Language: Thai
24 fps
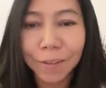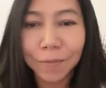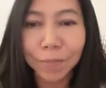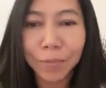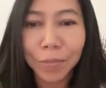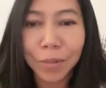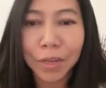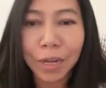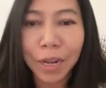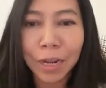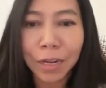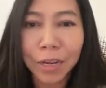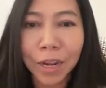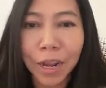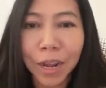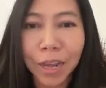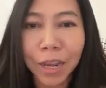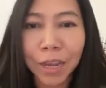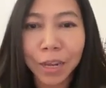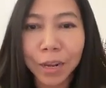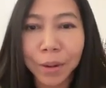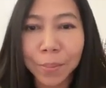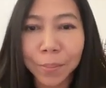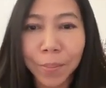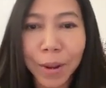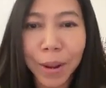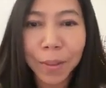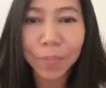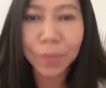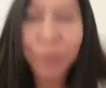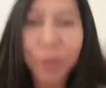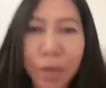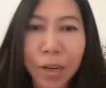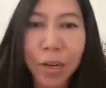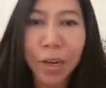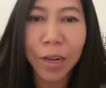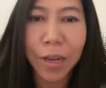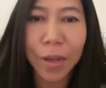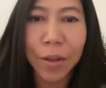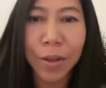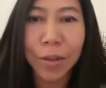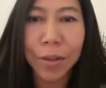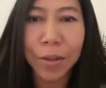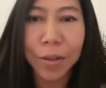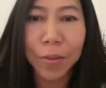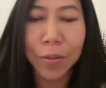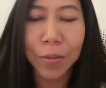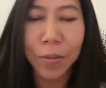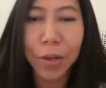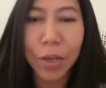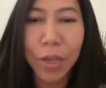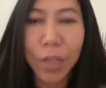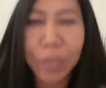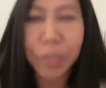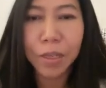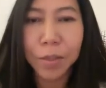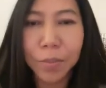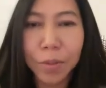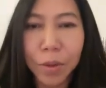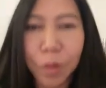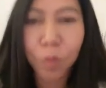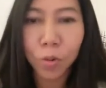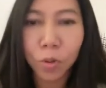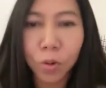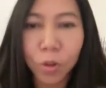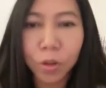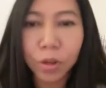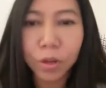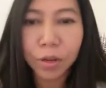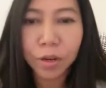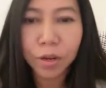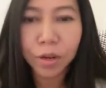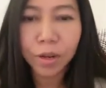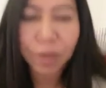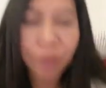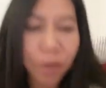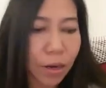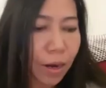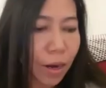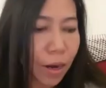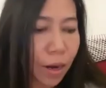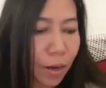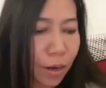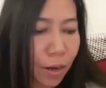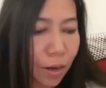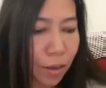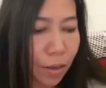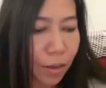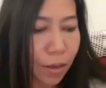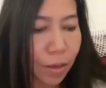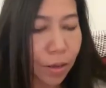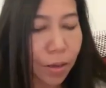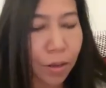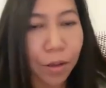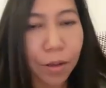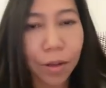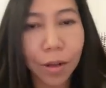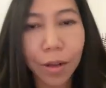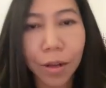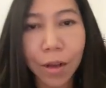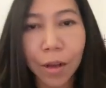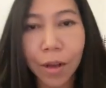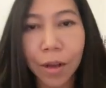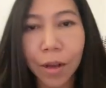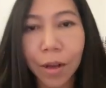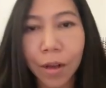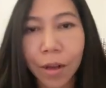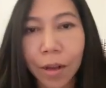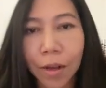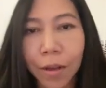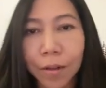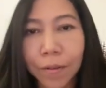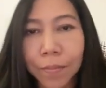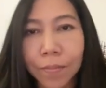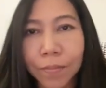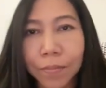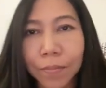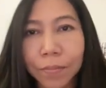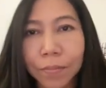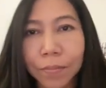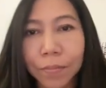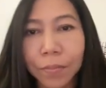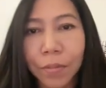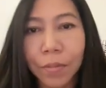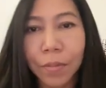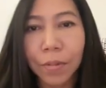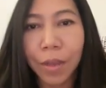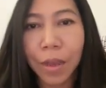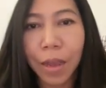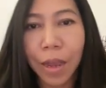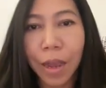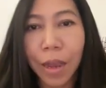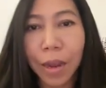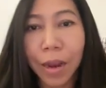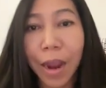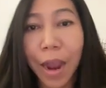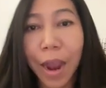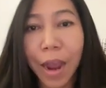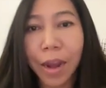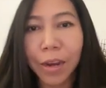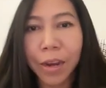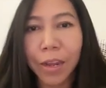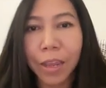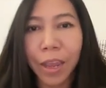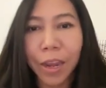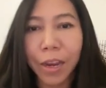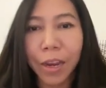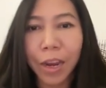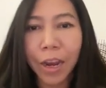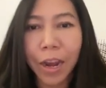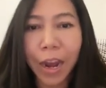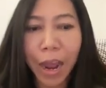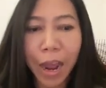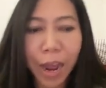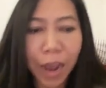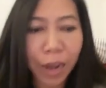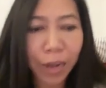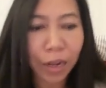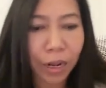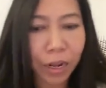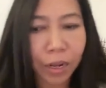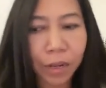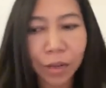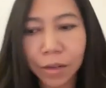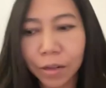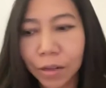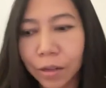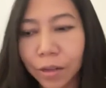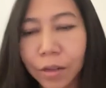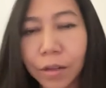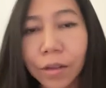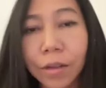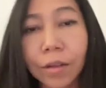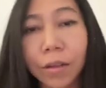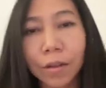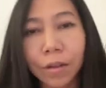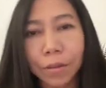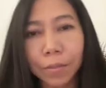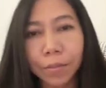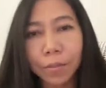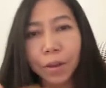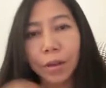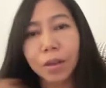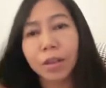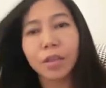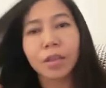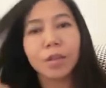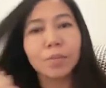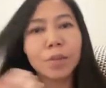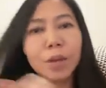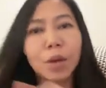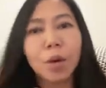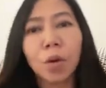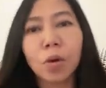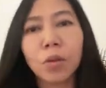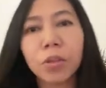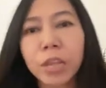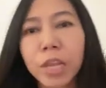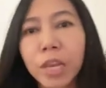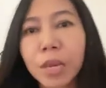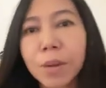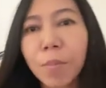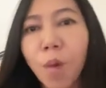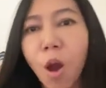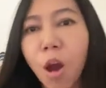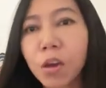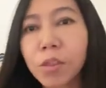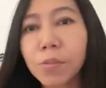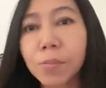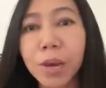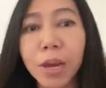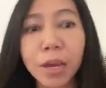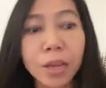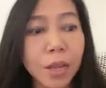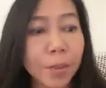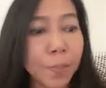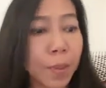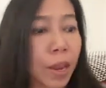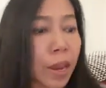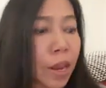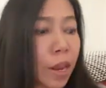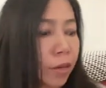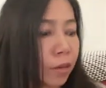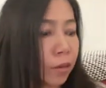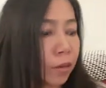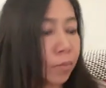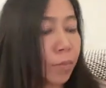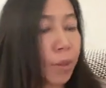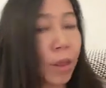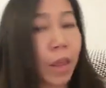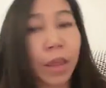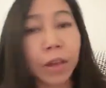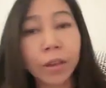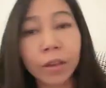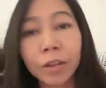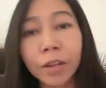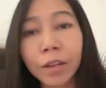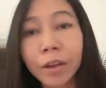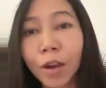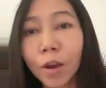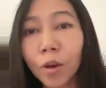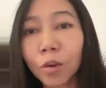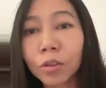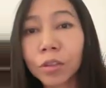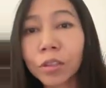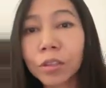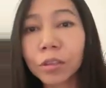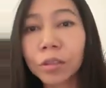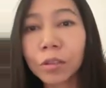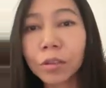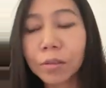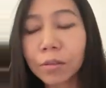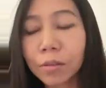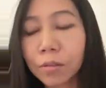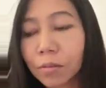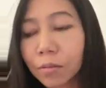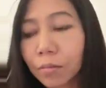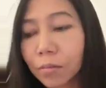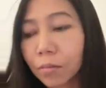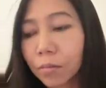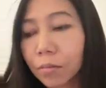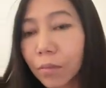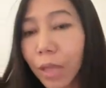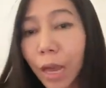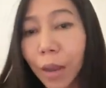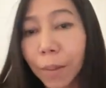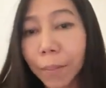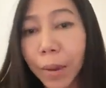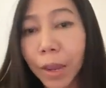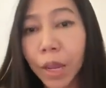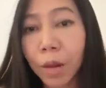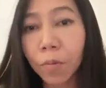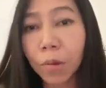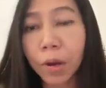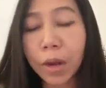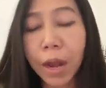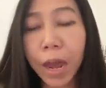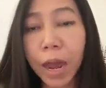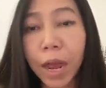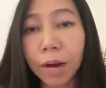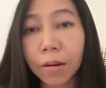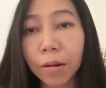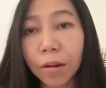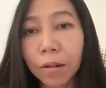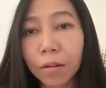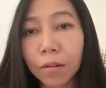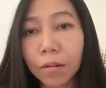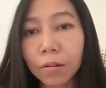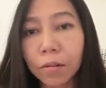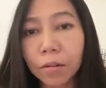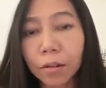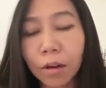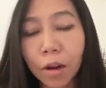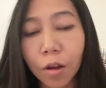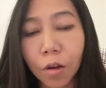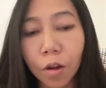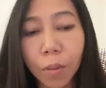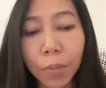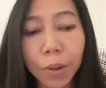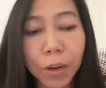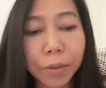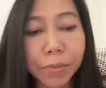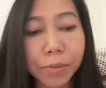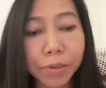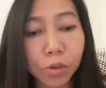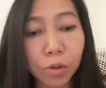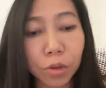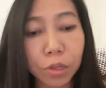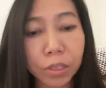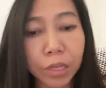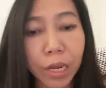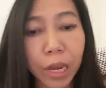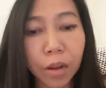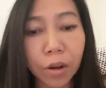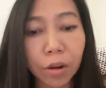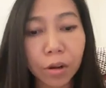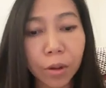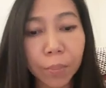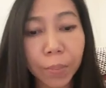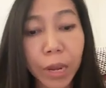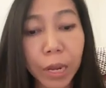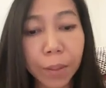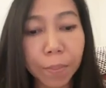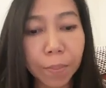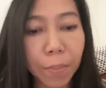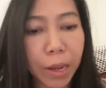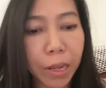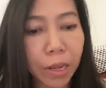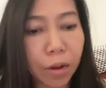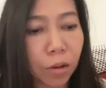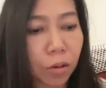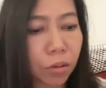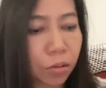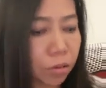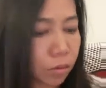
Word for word: มาทักทายกันแป๊บหนึ่งนะคะ วันนี้จะมาคุยเรื่องอาหางานในแคนาดานะคะพอดีมีคนอินบ็อกซ์มาในเพจเพจที่เราตั้งเพจไว้นานแล้ว แล้วเราก็ไม่ได้ไปสนใจแล้วนะเพจใหม่เรา